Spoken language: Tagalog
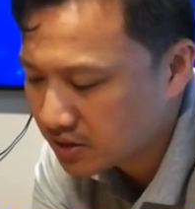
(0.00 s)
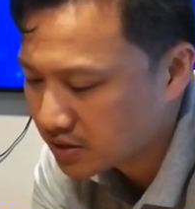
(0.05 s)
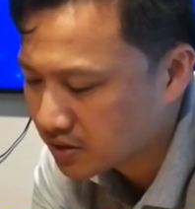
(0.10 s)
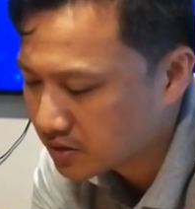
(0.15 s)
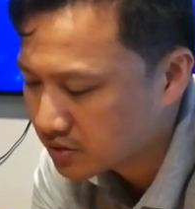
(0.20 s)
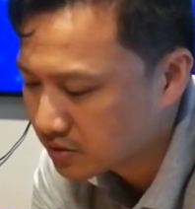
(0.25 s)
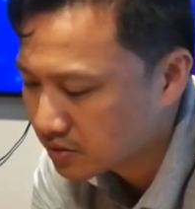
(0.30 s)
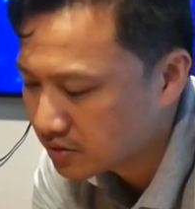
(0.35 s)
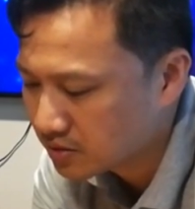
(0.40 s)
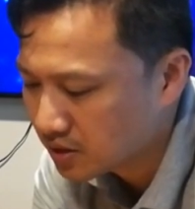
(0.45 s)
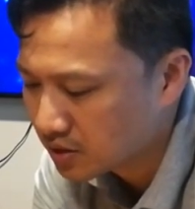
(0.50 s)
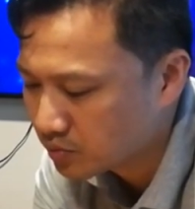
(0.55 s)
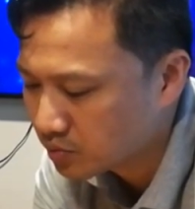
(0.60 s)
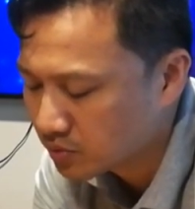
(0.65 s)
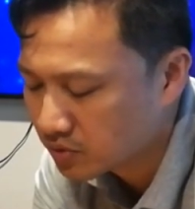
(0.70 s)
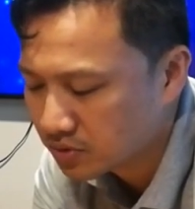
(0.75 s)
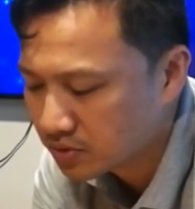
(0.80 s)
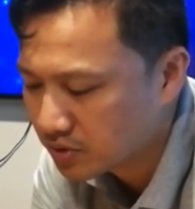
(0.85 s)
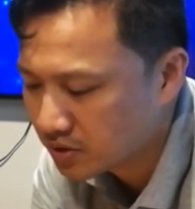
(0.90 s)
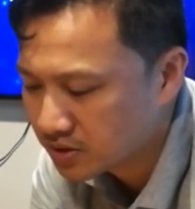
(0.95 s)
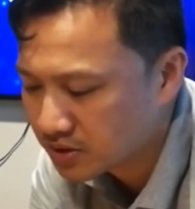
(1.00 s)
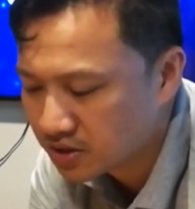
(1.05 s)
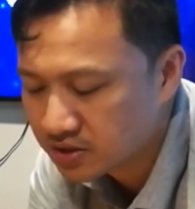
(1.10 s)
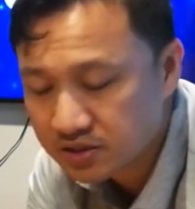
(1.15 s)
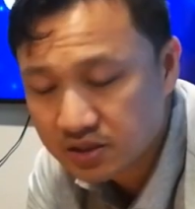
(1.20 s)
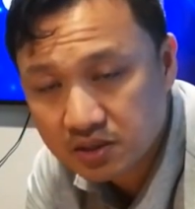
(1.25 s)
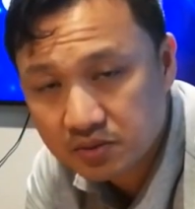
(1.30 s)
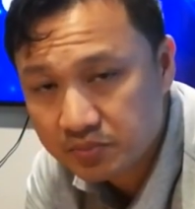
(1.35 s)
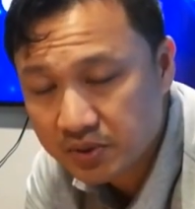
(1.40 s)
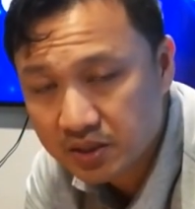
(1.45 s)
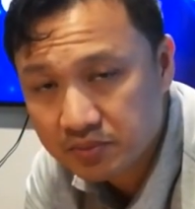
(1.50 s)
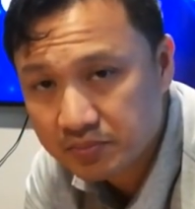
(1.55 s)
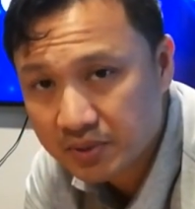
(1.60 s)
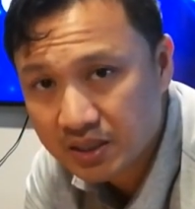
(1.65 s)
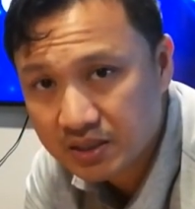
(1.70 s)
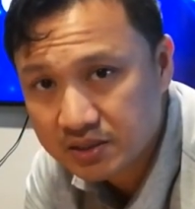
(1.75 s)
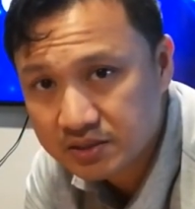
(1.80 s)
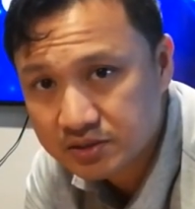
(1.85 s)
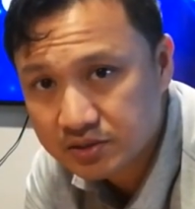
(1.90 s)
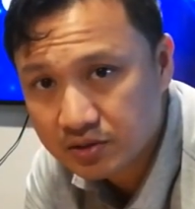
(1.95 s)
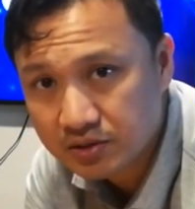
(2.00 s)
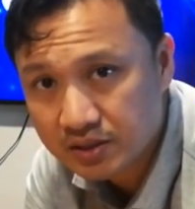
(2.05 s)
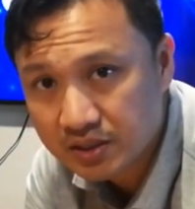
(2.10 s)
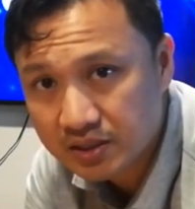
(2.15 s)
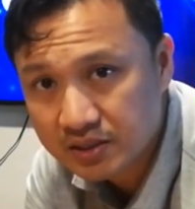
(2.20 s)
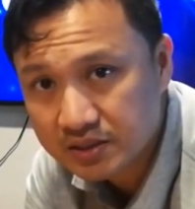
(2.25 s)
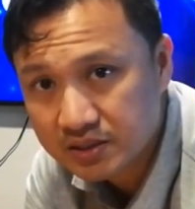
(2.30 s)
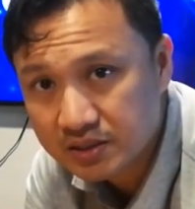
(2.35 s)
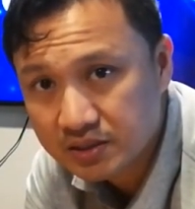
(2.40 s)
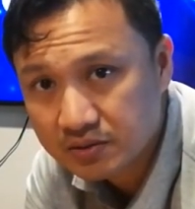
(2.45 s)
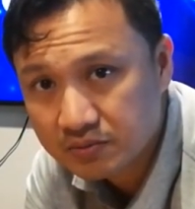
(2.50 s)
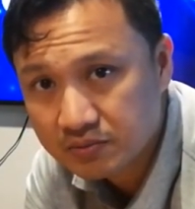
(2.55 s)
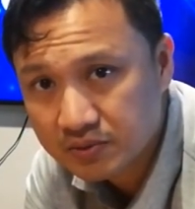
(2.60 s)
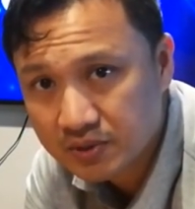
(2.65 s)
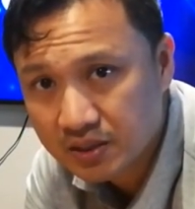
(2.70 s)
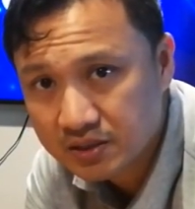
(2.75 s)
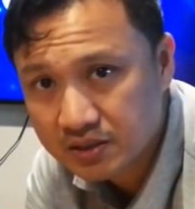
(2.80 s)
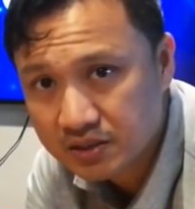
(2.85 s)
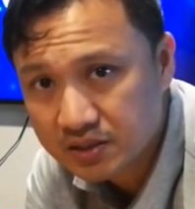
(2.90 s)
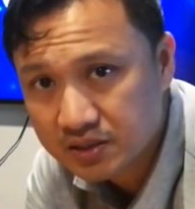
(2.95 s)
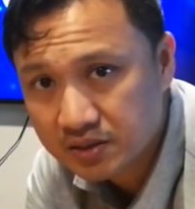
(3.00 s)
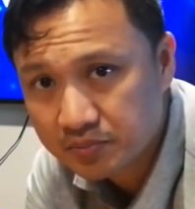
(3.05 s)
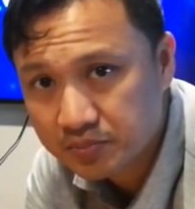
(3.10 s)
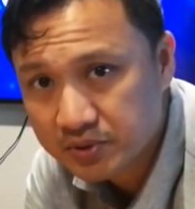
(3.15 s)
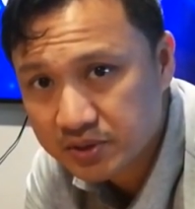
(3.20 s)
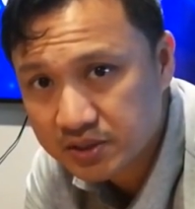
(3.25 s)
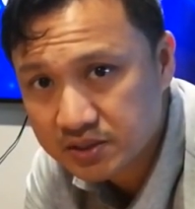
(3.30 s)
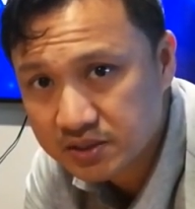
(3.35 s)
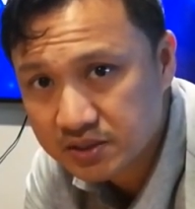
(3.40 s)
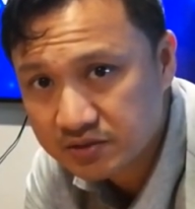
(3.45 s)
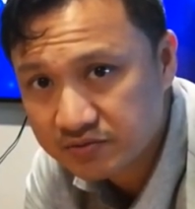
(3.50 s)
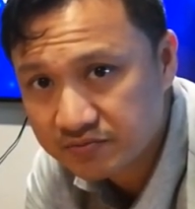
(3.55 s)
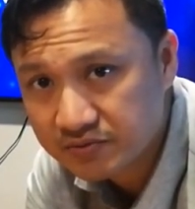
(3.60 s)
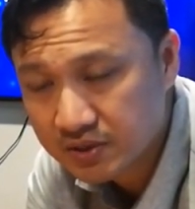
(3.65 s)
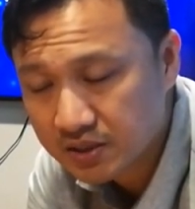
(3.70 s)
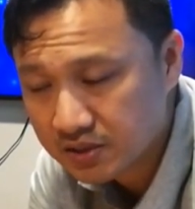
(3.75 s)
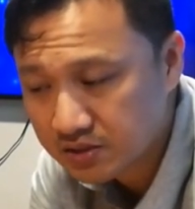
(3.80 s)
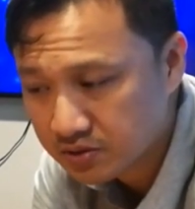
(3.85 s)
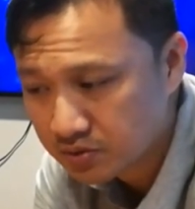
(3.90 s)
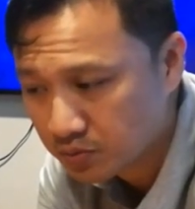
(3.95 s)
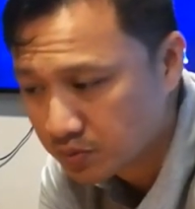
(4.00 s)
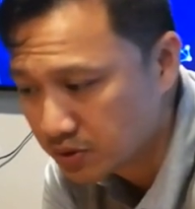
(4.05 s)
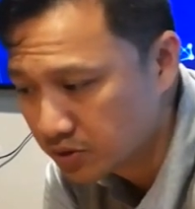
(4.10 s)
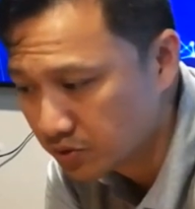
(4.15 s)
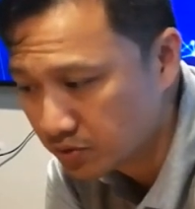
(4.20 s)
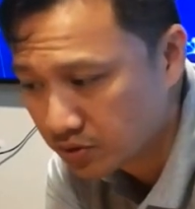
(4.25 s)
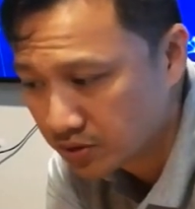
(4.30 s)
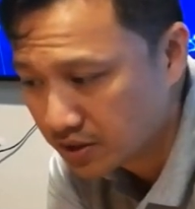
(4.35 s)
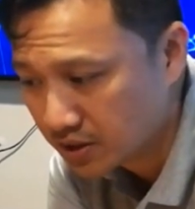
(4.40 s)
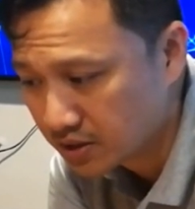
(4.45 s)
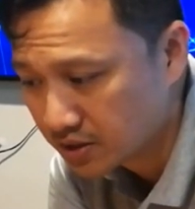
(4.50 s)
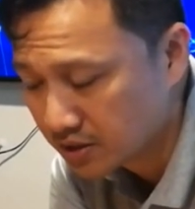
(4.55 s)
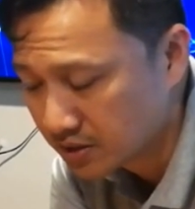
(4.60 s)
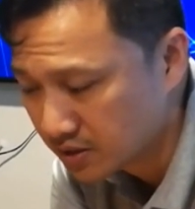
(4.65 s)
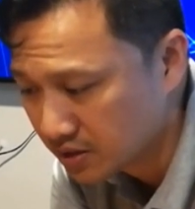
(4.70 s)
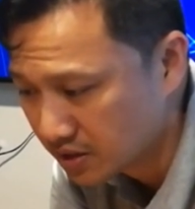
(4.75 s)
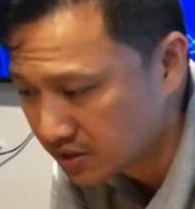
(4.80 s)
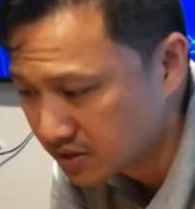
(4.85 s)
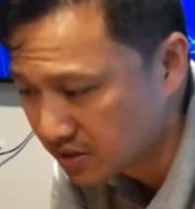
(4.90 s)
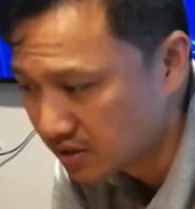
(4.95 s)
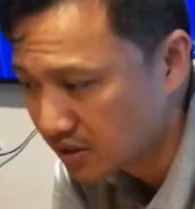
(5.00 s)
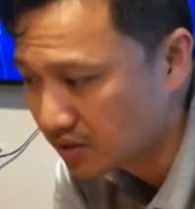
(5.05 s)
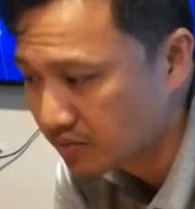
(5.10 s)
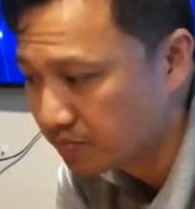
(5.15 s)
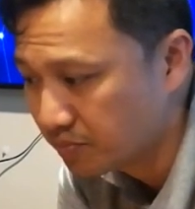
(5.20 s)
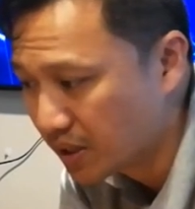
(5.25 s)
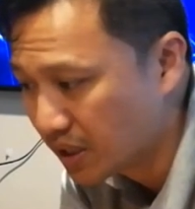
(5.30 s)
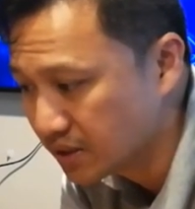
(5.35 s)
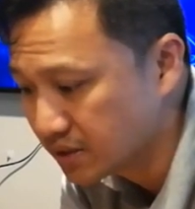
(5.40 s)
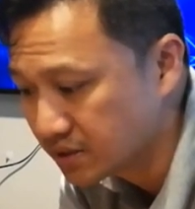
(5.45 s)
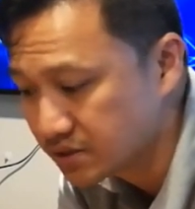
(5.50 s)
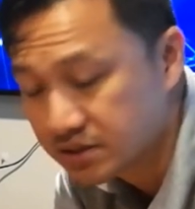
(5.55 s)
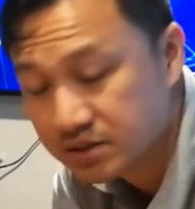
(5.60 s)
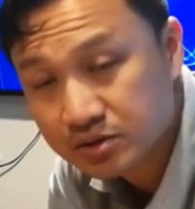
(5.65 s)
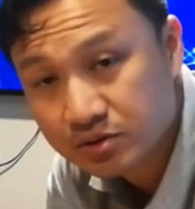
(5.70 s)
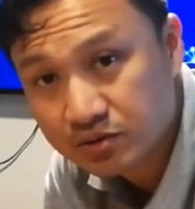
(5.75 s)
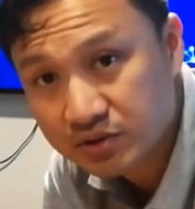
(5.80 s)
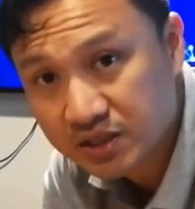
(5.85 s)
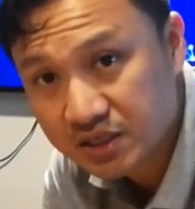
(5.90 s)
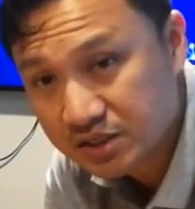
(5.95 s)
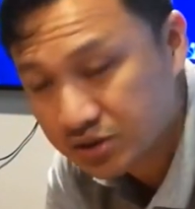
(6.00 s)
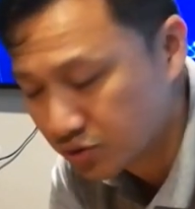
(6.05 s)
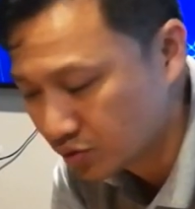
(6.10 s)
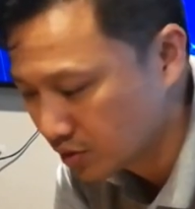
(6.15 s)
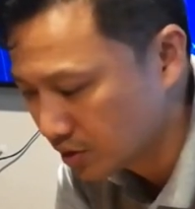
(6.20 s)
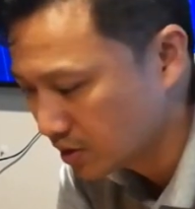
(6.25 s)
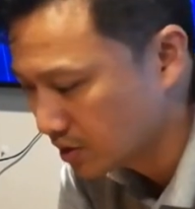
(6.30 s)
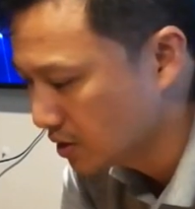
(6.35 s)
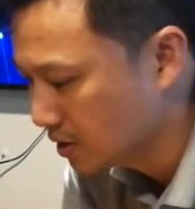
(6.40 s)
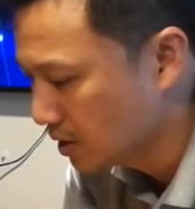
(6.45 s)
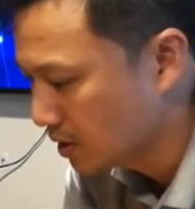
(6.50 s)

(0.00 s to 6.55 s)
yan. Eh. So, that would essentially be unbalanced already. Wala na yung tip sleeve na yan. So, when you connect it, that's an unbalanced connection.